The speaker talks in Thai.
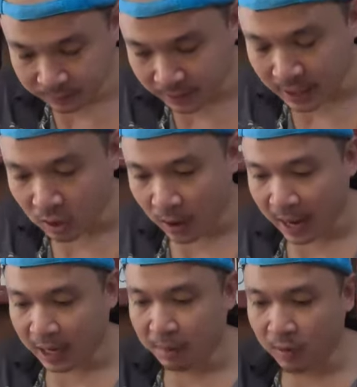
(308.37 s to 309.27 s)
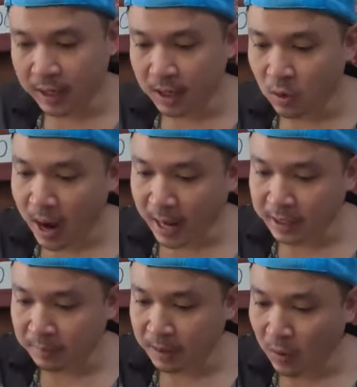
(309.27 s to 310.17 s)
เนื้อกวางเขาบอกว่าเนื้อกวางเนี่
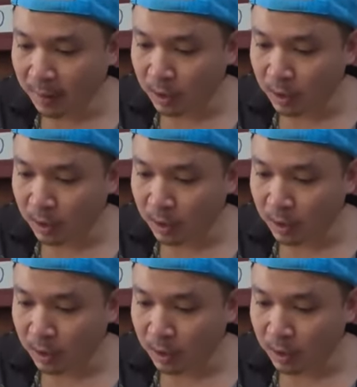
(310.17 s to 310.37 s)
ยจะมีความ